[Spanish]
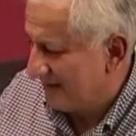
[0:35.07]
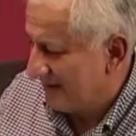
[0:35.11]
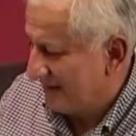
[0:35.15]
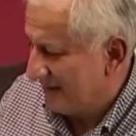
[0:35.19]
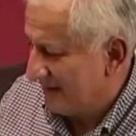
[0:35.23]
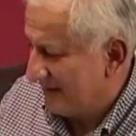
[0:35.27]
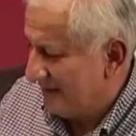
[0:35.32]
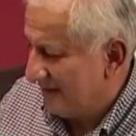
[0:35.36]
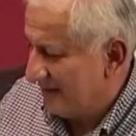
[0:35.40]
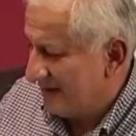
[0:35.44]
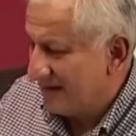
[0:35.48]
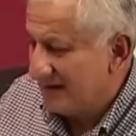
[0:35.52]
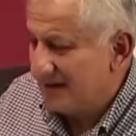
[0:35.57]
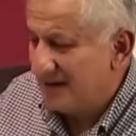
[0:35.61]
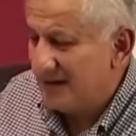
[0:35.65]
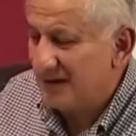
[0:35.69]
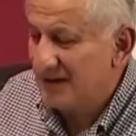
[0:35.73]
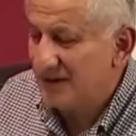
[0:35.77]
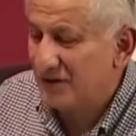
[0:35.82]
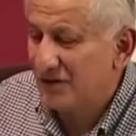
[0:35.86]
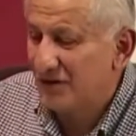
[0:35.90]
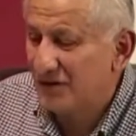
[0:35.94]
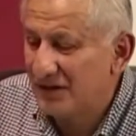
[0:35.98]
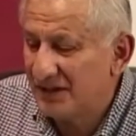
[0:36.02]
Aquí están
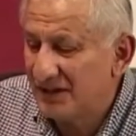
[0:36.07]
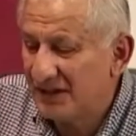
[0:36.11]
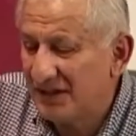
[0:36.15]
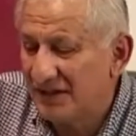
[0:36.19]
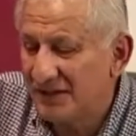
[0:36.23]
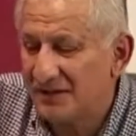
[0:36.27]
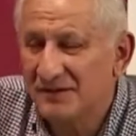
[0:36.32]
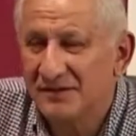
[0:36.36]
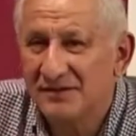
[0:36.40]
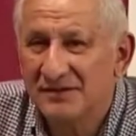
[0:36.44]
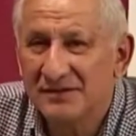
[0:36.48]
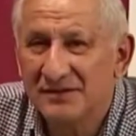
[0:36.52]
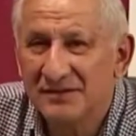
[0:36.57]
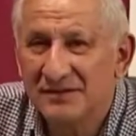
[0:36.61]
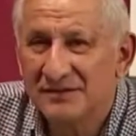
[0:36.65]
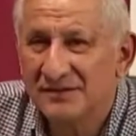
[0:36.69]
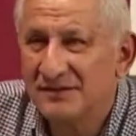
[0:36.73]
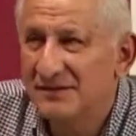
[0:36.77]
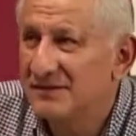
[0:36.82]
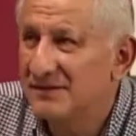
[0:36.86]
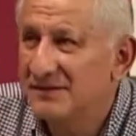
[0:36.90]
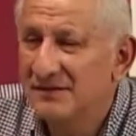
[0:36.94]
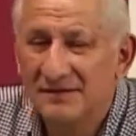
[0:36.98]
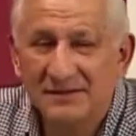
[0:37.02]
las sumas
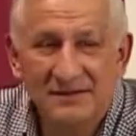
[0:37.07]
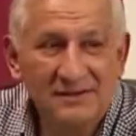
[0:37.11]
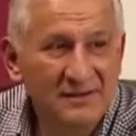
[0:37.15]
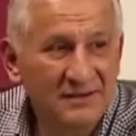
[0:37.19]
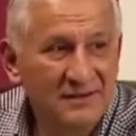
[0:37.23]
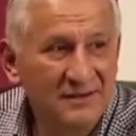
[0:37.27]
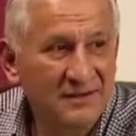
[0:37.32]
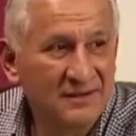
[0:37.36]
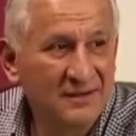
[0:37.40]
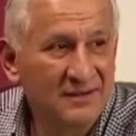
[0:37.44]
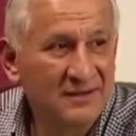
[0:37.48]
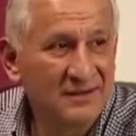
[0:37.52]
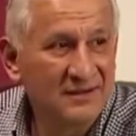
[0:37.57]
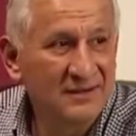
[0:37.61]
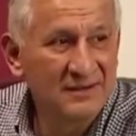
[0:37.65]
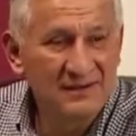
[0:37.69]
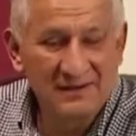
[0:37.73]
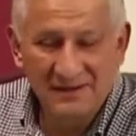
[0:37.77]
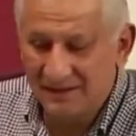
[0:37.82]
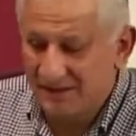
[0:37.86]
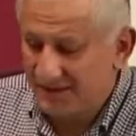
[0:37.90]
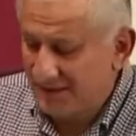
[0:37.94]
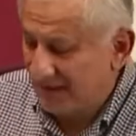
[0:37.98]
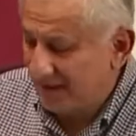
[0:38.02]
que deben.
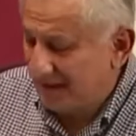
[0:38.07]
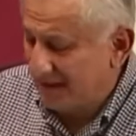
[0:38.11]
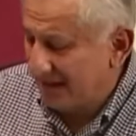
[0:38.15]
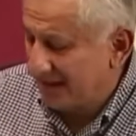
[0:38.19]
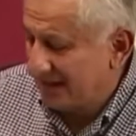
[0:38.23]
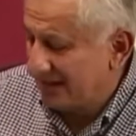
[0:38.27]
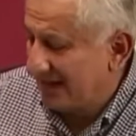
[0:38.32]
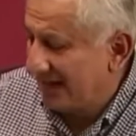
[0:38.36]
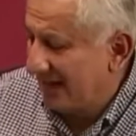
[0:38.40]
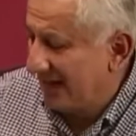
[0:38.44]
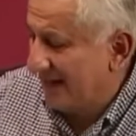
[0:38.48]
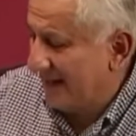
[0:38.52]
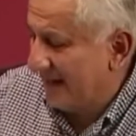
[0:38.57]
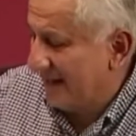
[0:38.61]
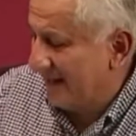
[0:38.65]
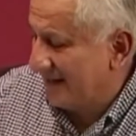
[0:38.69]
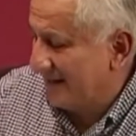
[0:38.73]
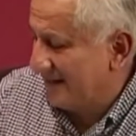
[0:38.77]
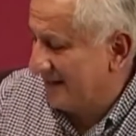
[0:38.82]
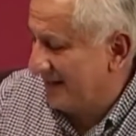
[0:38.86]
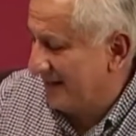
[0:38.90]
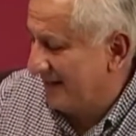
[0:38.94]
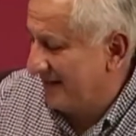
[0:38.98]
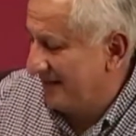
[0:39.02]
Entonces, eso es lo que
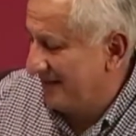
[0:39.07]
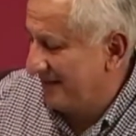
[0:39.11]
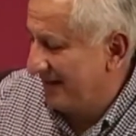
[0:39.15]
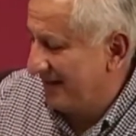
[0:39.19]
pasa.